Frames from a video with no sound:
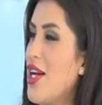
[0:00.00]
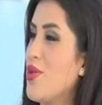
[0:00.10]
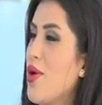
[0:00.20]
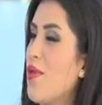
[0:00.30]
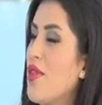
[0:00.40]

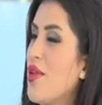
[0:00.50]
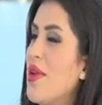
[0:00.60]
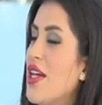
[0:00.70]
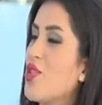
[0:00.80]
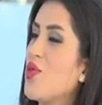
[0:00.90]
ومن ضمن
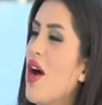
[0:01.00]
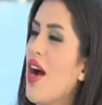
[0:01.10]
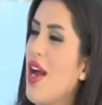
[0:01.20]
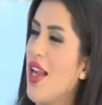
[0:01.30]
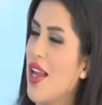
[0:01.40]

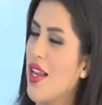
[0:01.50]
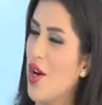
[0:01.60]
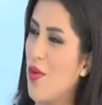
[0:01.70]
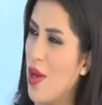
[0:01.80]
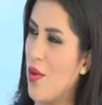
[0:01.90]
اجواء
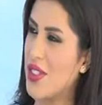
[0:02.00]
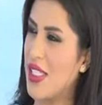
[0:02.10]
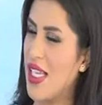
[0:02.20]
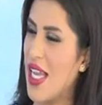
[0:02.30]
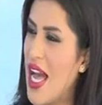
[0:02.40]
اليوم
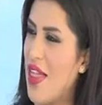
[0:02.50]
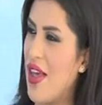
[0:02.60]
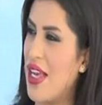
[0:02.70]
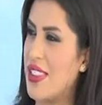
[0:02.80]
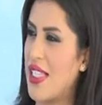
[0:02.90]
الوطني لهذا
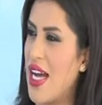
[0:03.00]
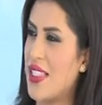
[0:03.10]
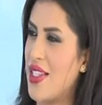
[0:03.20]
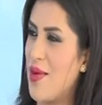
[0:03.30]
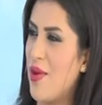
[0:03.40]
الاتحاد
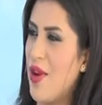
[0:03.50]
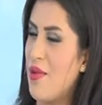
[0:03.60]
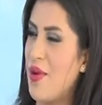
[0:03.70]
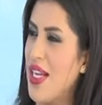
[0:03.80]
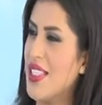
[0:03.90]
الرابع
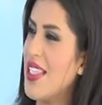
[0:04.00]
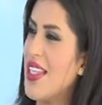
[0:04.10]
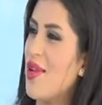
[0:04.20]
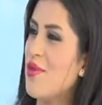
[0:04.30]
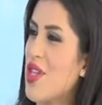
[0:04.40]
والأربعين حدثنا
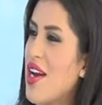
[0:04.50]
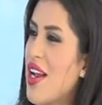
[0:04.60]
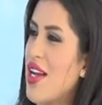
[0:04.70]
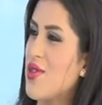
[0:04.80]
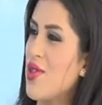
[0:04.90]
عن
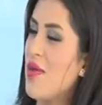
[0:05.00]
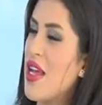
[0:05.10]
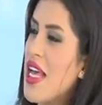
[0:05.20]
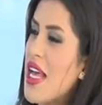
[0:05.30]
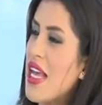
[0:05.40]
مشاركاتكم
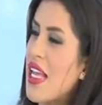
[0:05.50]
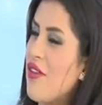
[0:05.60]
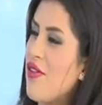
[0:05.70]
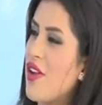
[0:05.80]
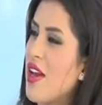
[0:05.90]

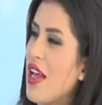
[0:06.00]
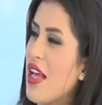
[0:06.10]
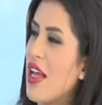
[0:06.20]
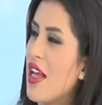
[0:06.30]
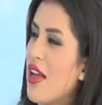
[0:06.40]
كفر
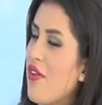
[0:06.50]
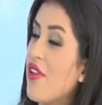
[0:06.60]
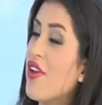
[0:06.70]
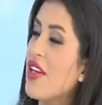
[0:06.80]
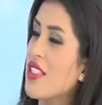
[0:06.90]
آه،
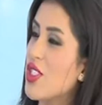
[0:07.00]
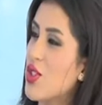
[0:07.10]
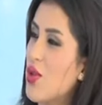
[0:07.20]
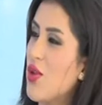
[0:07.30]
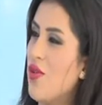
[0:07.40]
كفرقة
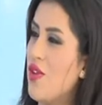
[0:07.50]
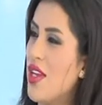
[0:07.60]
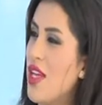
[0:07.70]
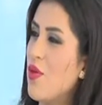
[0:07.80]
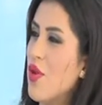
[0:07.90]
الشحوح
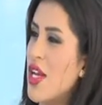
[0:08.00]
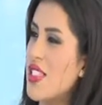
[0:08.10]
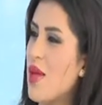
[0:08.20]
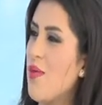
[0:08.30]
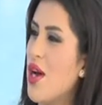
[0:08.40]
في
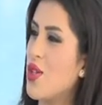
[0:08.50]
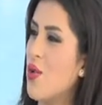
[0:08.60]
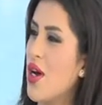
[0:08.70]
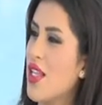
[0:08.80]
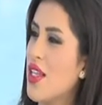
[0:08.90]
المناسبات
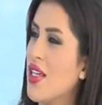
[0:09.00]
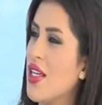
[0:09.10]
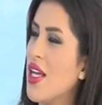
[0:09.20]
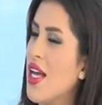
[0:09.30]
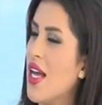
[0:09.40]
وأيضا
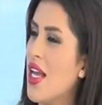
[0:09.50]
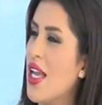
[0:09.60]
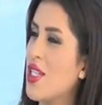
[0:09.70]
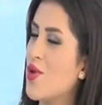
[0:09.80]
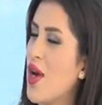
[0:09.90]

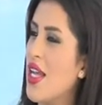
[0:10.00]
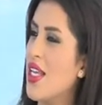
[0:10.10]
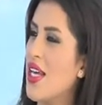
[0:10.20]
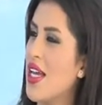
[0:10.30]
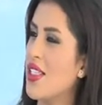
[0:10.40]
الأجواء اللي
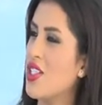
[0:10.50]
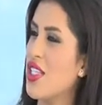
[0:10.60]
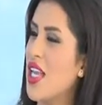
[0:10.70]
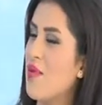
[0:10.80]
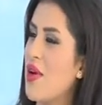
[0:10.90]
كانت
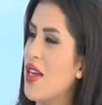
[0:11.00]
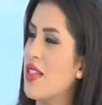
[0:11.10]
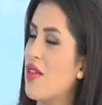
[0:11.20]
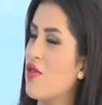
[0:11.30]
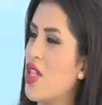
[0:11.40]
تشهدها إمارة
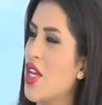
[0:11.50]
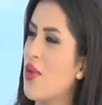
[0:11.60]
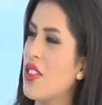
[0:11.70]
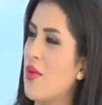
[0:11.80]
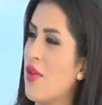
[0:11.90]
الفجيرة
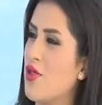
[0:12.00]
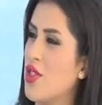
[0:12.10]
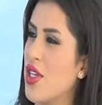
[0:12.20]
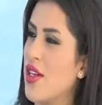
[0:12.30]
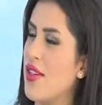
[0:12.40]
ودب الفجيرة